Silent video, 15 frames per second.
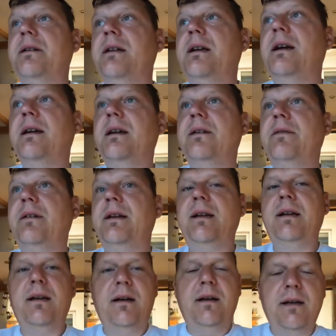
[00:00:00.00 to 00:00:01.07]
Eher
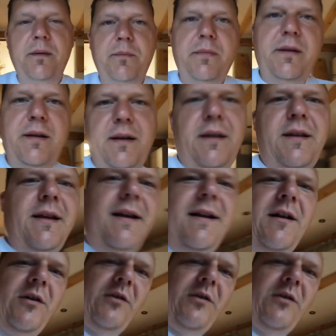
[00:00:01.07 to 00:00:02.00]
weniger. Ich habe mich ja die Tage